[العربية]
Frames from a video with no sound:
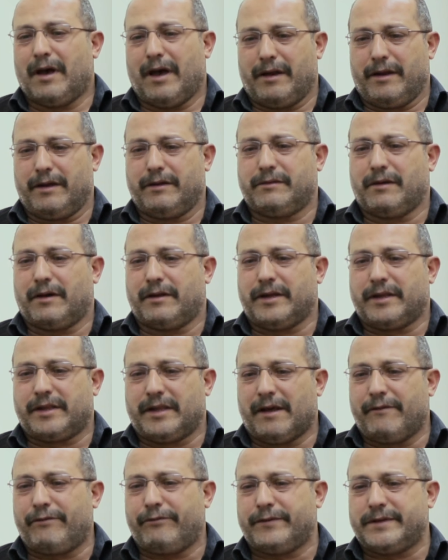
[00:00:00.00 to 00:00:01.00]
هنقدر
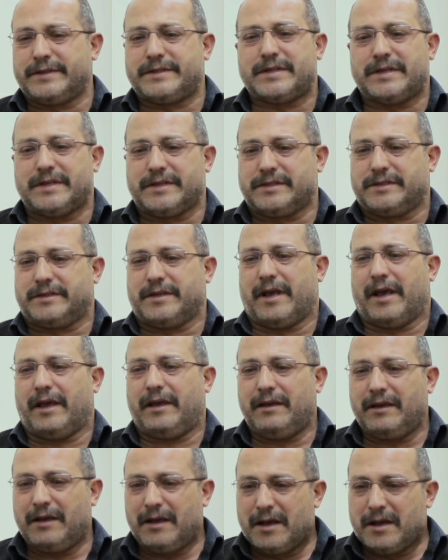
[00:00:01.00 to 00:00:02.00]
نتنفس
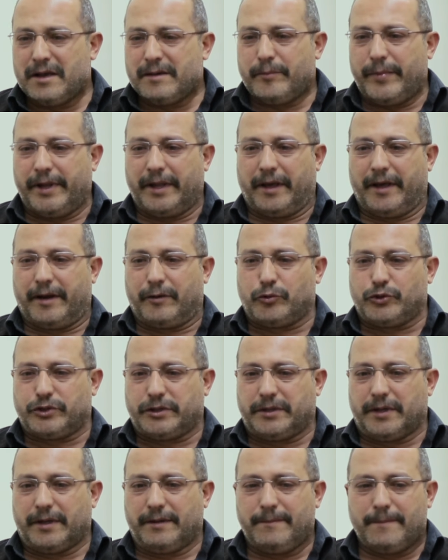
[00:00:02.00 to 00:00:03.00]
ازاي من غير
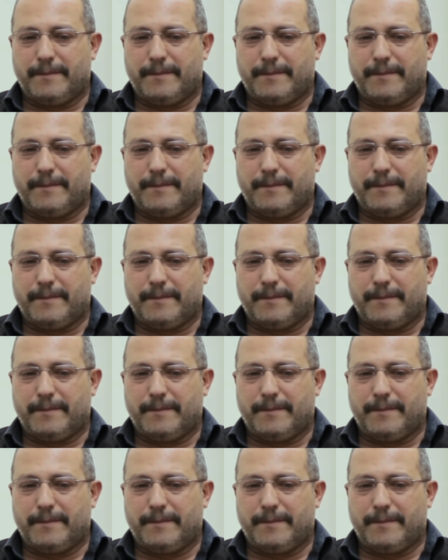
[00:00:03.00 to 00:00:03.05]
روجينا